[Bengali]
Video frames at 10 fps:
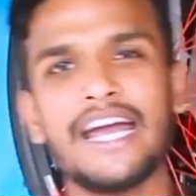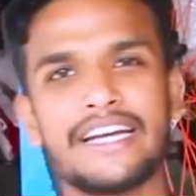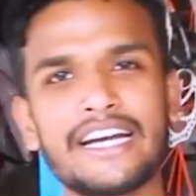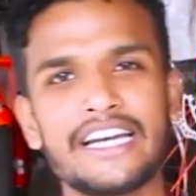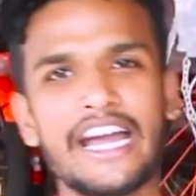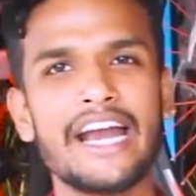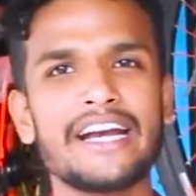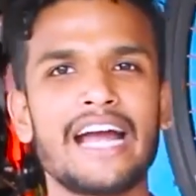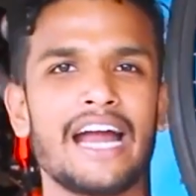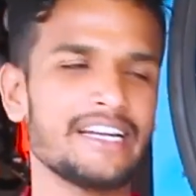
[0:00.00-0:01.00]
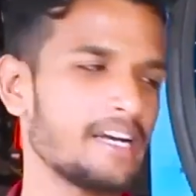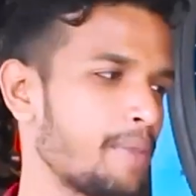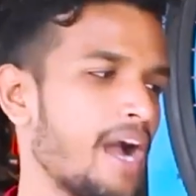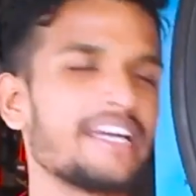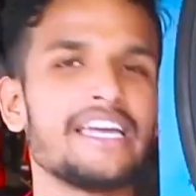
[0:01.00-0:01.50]
চাই এটার গিয়ারে কাটে
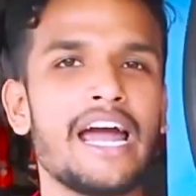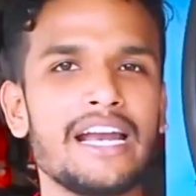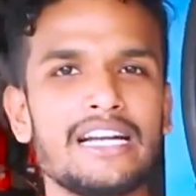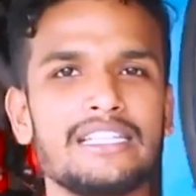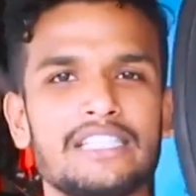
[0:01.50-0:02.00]
বা গিয়ারে